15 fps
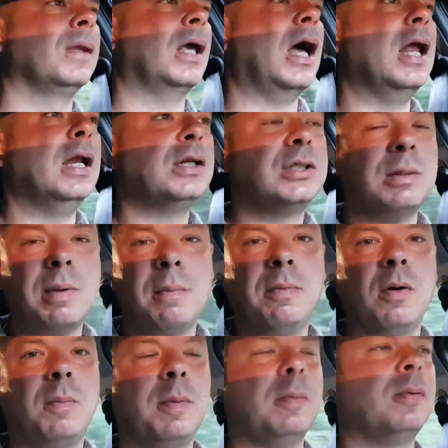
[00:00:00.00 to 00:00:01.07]
Ale trzeba
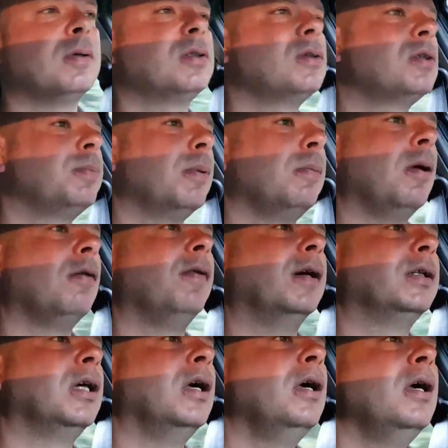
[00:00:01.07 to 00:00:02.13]
było po prostu spróbować.